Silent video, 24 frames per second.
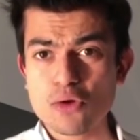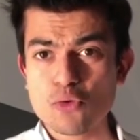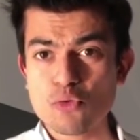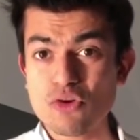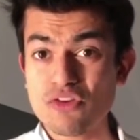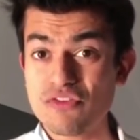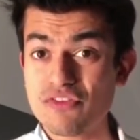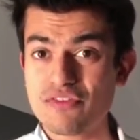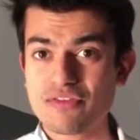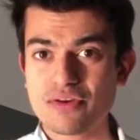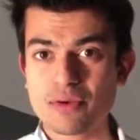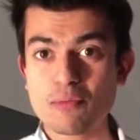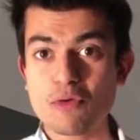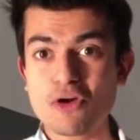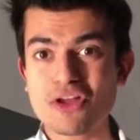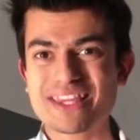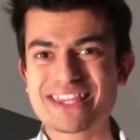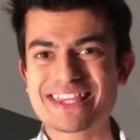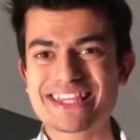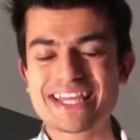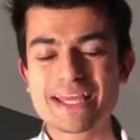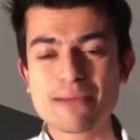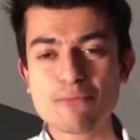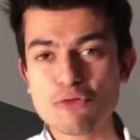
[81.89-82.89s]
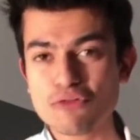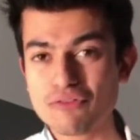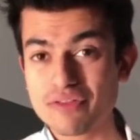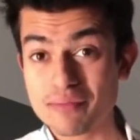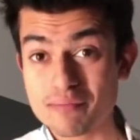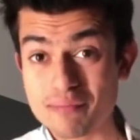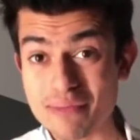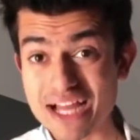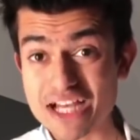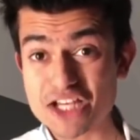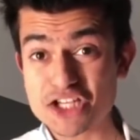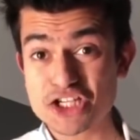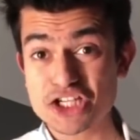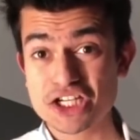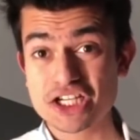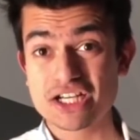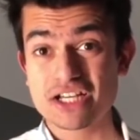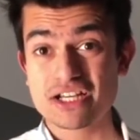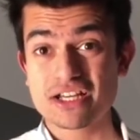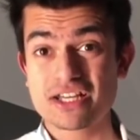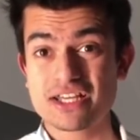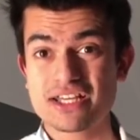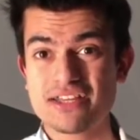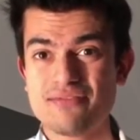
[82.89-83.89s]
où il fait vraiment un très mauvais match,
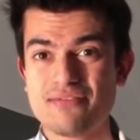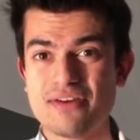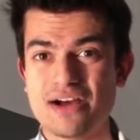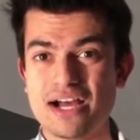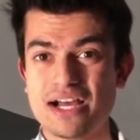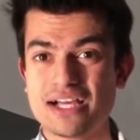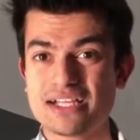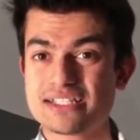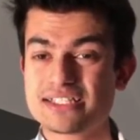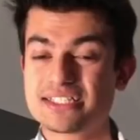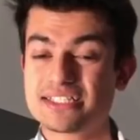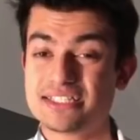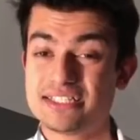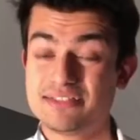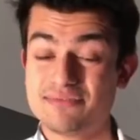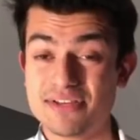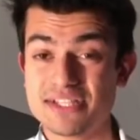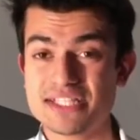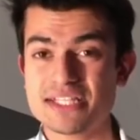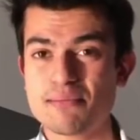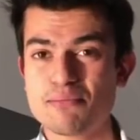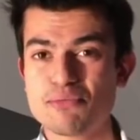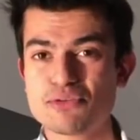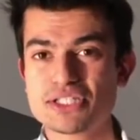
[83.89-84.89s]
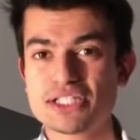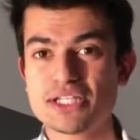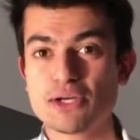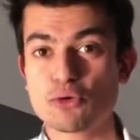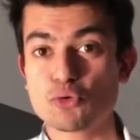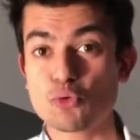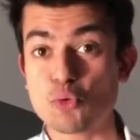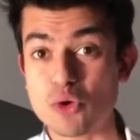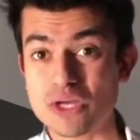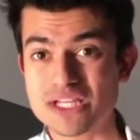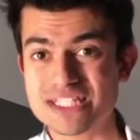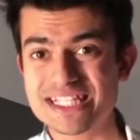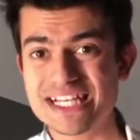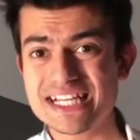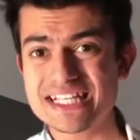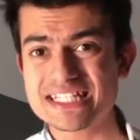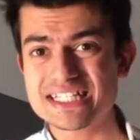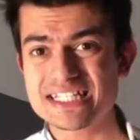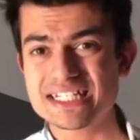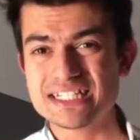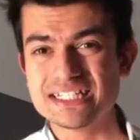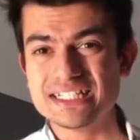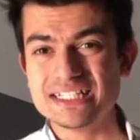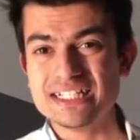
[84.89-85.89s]
qui va, il va s'imposer en
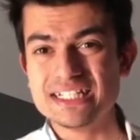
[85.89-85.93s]
3-7.